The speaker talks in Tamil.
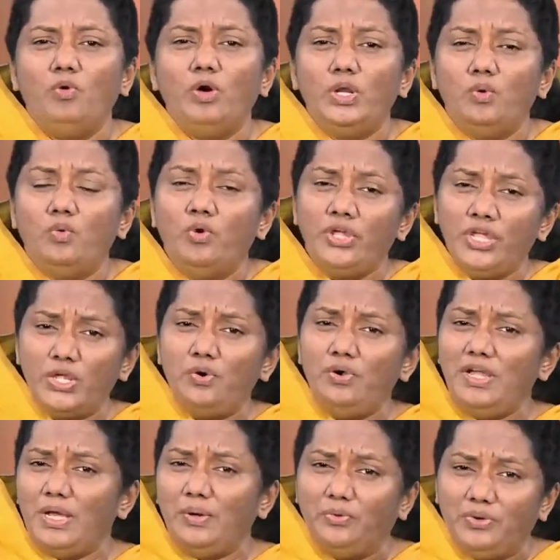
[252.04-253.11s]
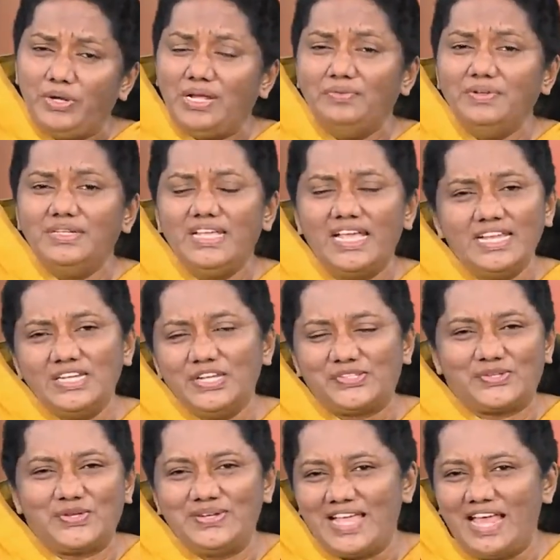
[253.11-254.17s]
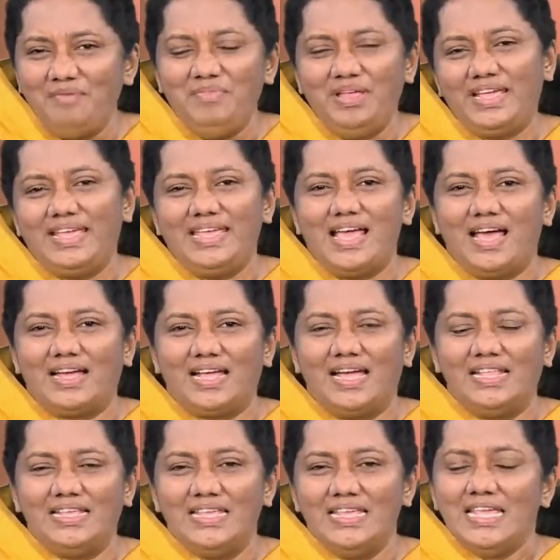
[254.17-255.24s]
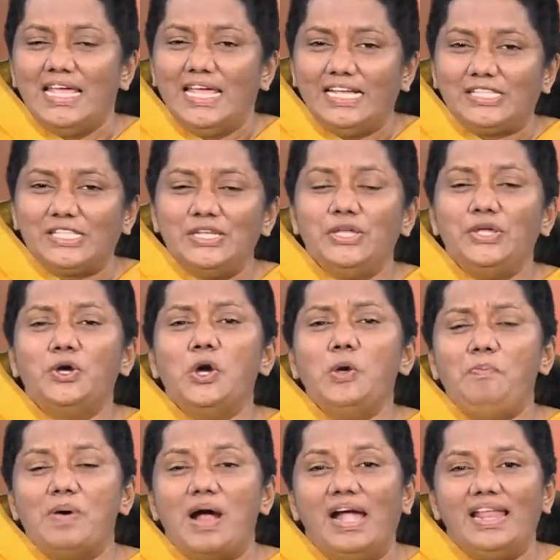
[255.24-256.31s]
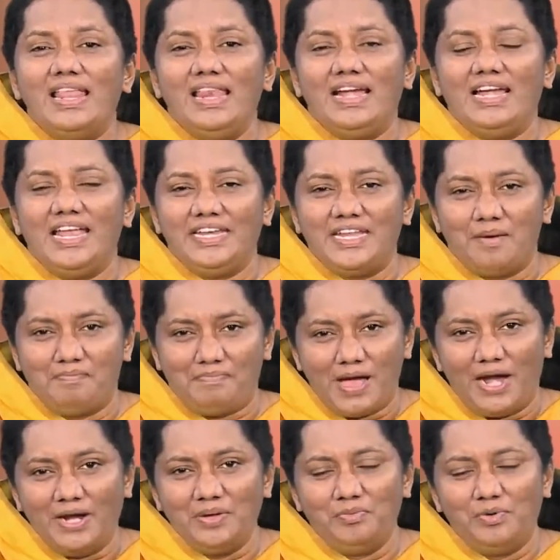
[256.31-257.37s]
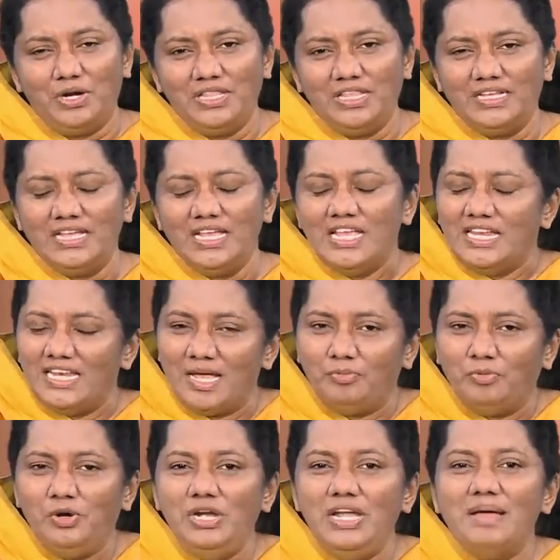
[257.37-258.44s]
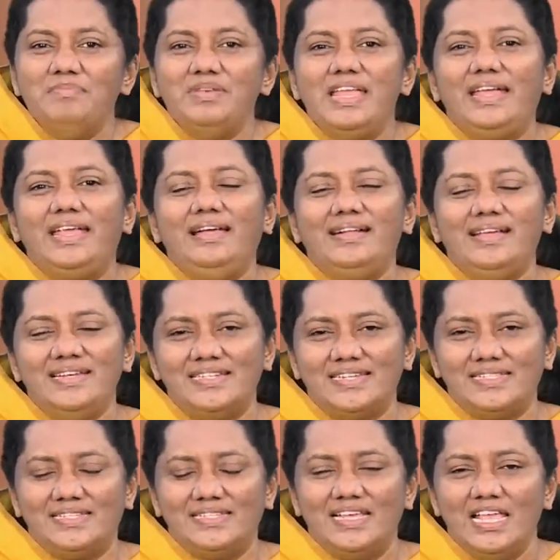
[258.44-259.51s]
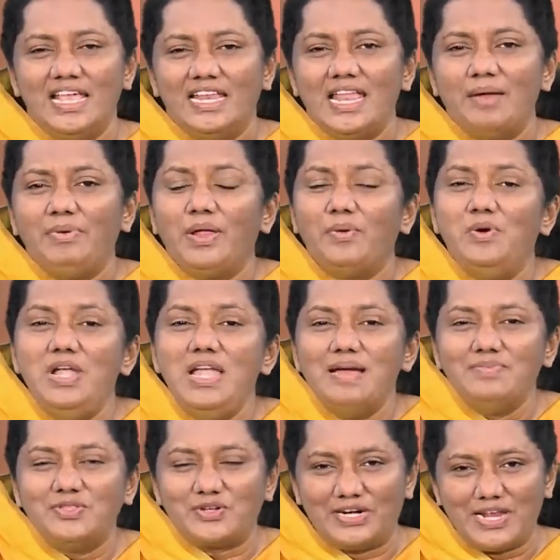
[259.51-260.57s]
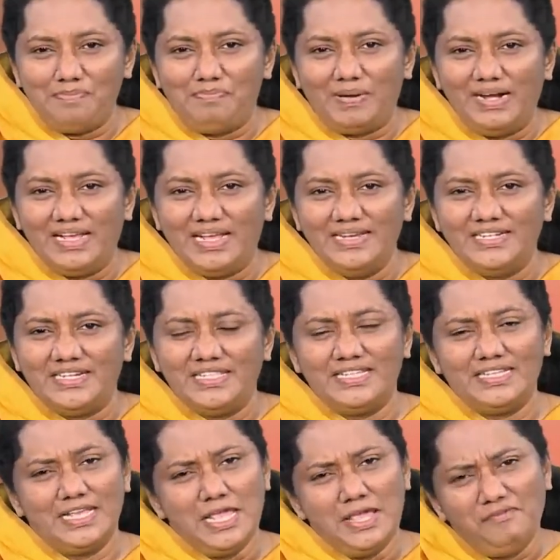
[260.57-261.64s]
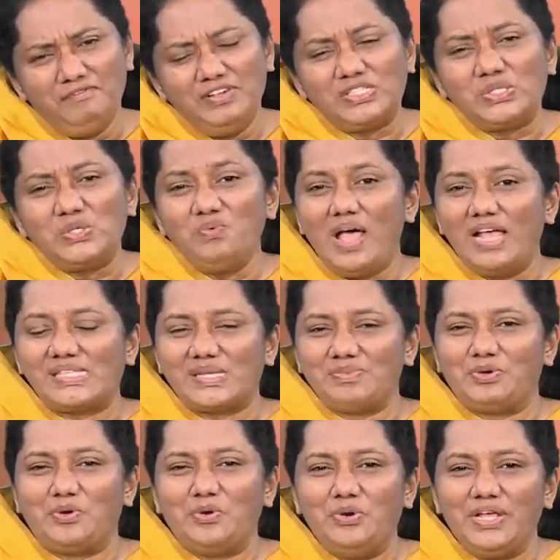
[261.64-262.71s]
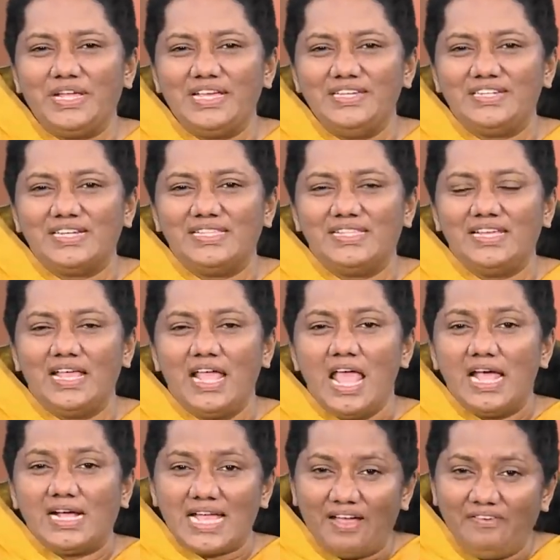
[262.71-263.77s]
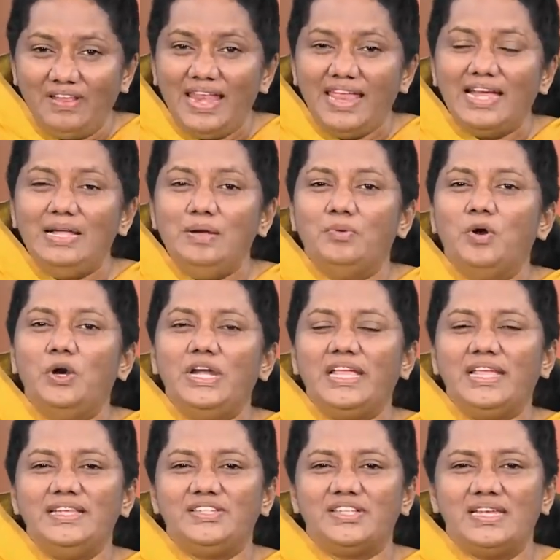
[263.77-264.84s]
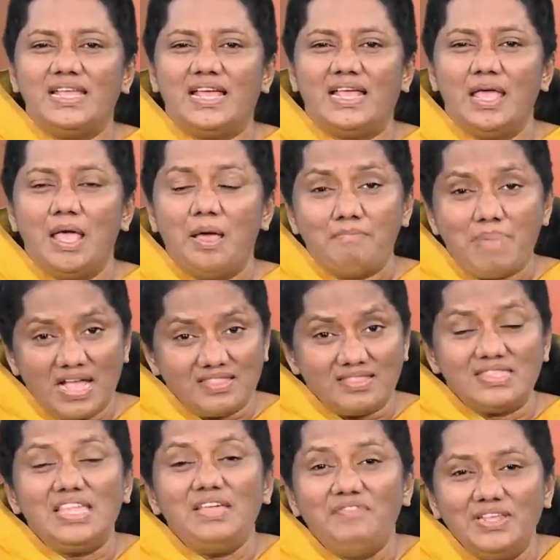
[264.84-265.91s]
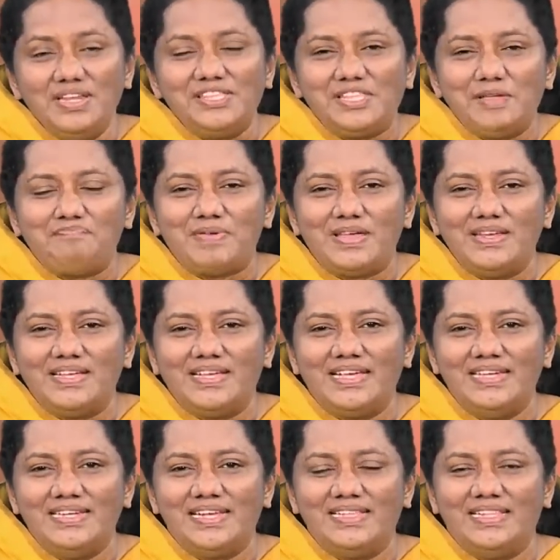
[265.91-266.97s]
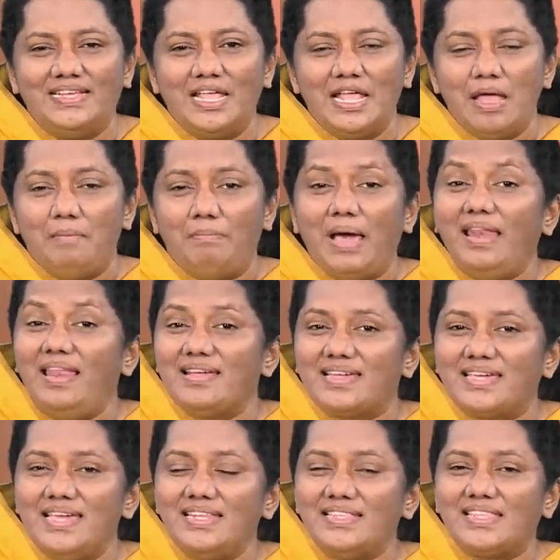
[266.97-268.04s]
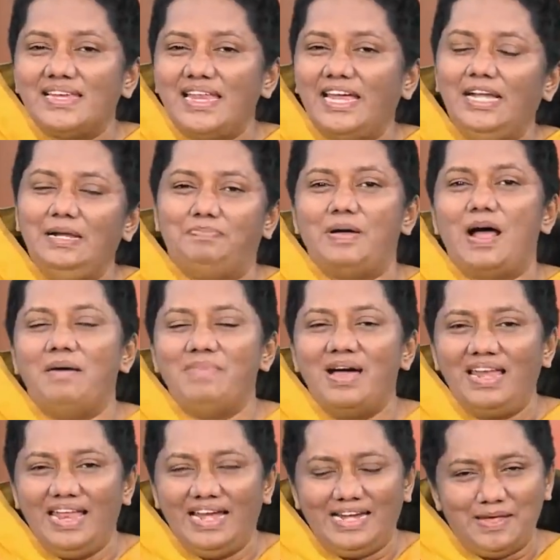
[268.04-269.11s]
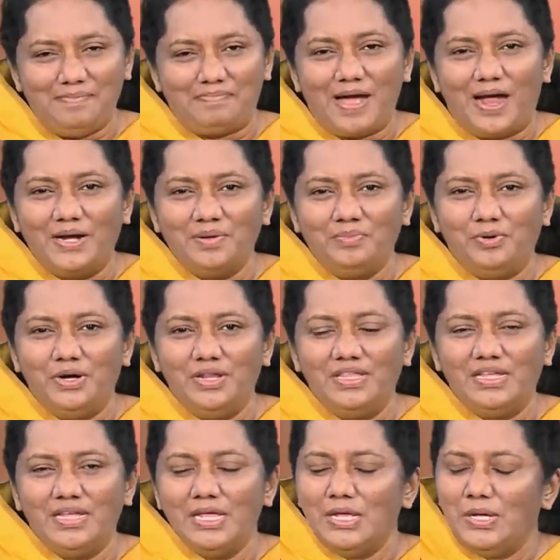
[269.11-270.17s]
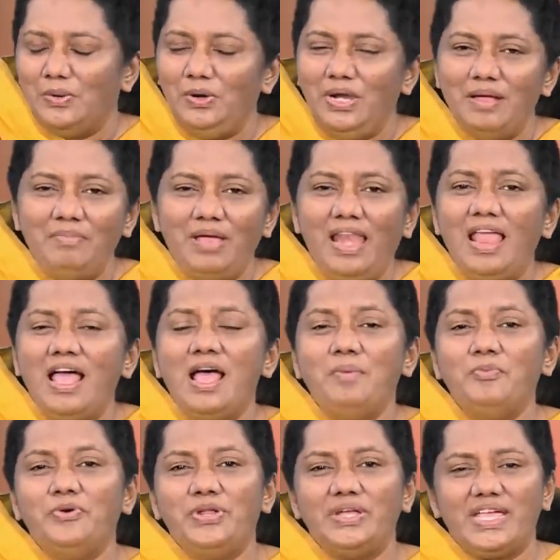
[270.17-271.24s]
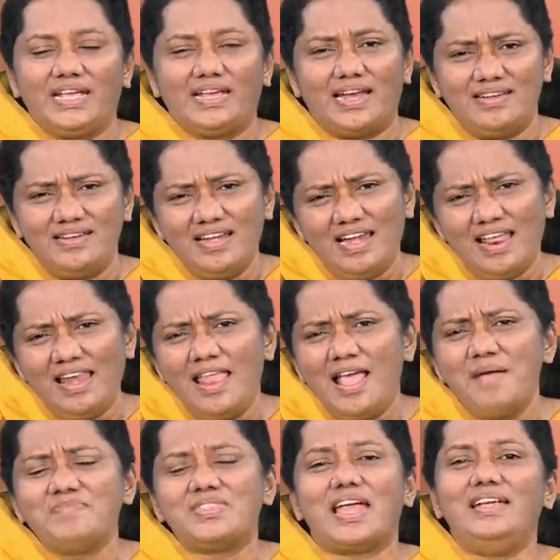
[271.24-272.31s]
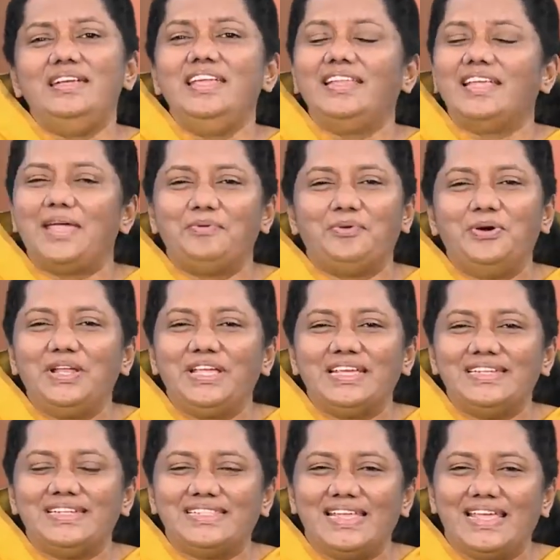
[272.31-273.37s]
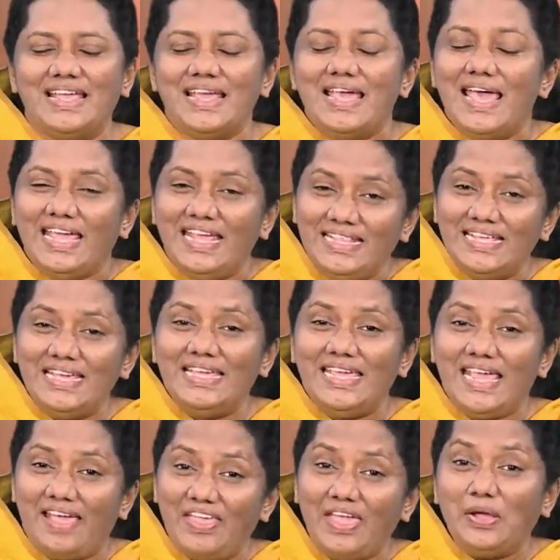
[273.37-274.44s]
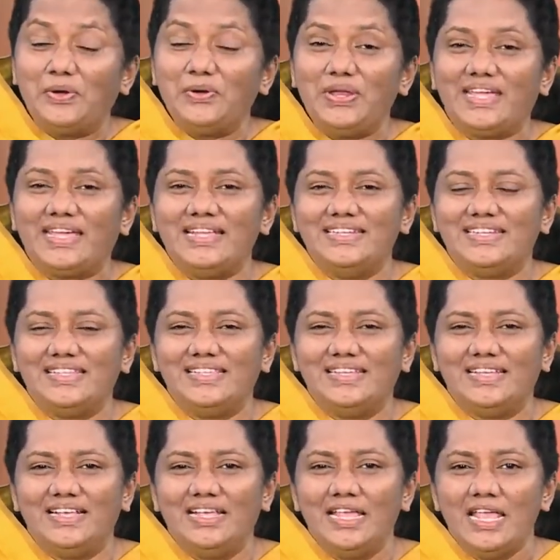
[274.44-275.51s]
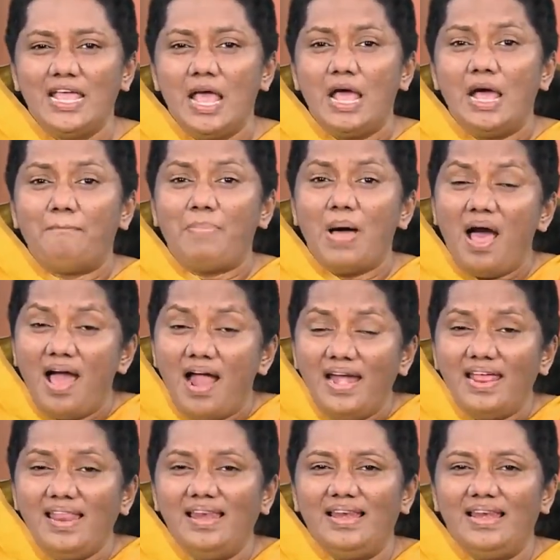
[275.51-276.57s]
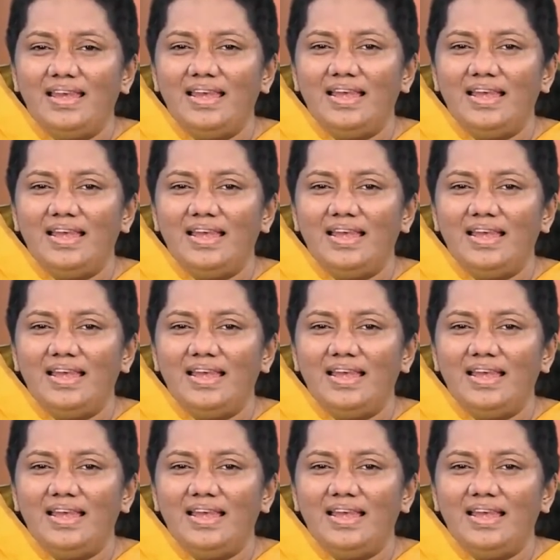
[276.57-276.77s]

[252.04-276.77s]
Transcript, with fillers: ஒரு உயிருள்ள உறவு என்று சொன்னால் மிகையாகாது எத்தனையோ பாடல்களை நாம் பாடும் பொழுது நம் உள்ளம் நெகிழ்கின்றது நம்முடைய உள்ளம் தொடப்படுகின்றது விசுவாசம் கூடுகின்றது கவலைகள் ஓடுகின்றன பக்தி விருத்தி பெருகுகின்றது பல கீர்த்தனைகள் பாமாலைகளை பாடும் பொழுது உள்ளமெல்லாம் உருகி கண்களெல்லாம் தண்ணீராய் ஓடுகின்றதே இது எதை குறிக்கின்றது பாடல்